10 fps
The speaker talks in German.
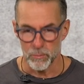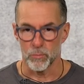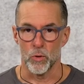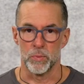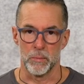
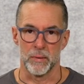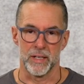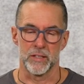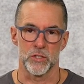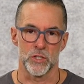
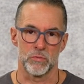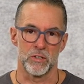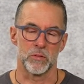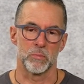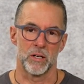problematisch ist,
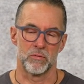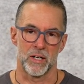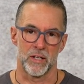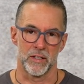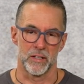wie es mal
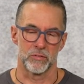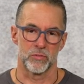war. Ne?